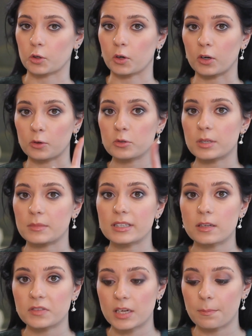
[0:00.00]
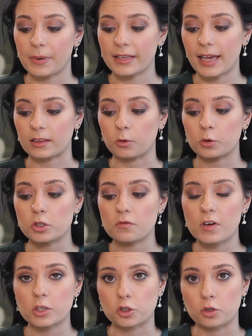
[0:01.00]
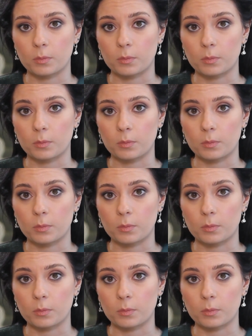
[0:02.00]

Теперь, когда из наших предыдущих